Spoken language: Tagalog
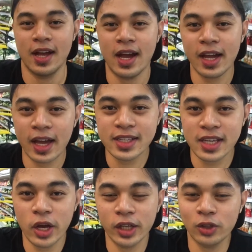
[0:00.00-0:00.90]
Hi guys!
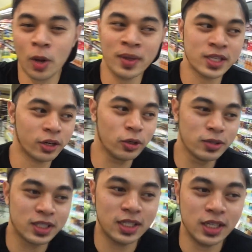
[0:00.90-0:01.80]
Ngayon nandito kami sa
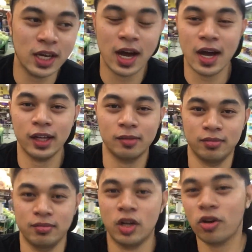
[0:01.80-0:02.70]
QC at
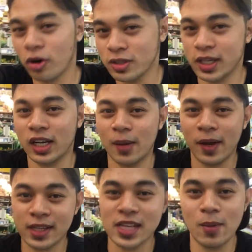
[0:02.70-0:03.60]
nag-grocery kami
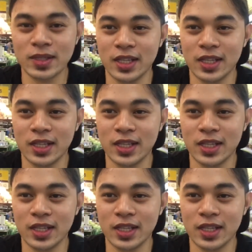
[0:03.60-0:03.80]
kasama